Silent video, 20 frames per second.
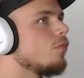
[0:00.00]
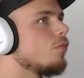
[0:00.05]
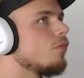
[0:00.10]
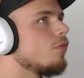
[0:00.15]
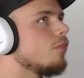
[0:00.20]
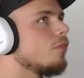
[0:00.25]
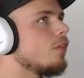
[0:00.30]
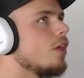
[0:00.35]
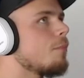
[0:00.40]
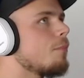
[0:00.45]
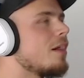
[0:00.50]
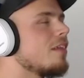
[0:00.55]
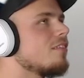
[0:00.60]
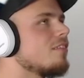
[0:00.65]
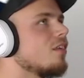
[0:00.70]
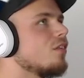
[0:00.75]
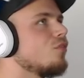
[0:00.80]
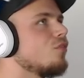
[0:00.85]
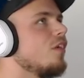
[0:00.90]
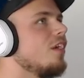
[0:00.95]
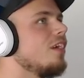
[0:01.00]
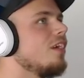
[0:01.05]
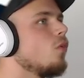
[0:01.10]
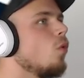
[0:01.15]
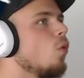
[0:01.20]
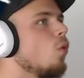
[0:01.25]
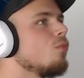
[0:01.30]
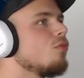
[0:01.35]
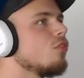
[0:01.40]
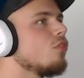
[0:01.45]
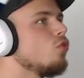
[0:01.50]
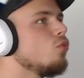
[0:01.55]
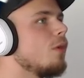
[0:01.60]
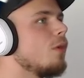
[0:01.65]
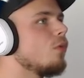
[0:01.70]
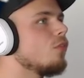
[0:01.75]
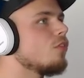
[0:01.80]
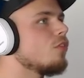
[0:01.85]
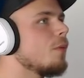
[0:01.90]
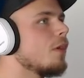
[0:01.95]
Der Panzer ist fake. Oben sind überall
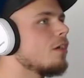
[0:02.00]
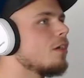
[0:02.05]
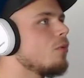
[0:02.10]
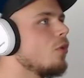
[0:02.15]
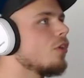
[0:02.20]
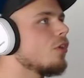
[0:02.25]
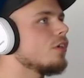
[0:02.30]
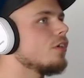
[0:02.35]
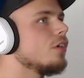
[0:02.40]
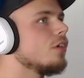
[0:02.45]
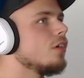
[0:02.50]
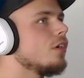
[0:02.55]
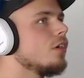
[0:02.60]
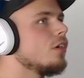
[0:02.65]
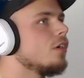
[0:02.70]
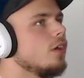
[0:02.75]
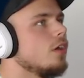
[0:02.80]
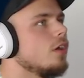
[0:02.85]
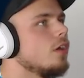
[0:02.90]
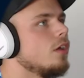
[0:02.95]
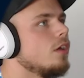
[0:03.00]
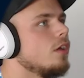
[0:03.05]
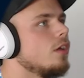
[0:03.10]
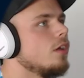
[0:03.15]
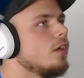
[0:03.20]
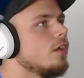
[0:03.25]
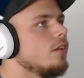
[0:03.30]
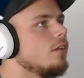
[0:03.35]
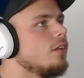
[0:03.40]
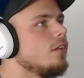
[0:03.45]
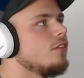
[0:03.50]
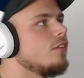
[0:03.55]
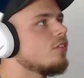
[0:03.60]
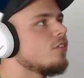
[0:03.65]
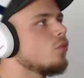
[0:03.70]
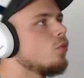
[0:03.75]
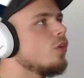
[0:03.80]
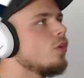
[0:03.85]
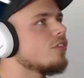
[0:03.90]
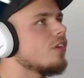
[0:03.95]
unsichtbare Blöcke.
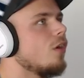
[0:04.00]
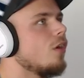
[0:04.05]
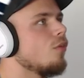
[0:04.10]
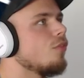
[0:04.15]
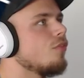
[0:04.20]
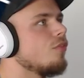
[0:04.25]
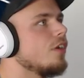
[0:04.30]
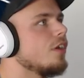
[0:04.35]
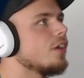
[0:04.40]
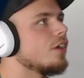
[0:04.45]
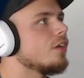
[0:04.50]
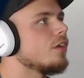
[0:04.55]
Dieses Rohr ist auch fake.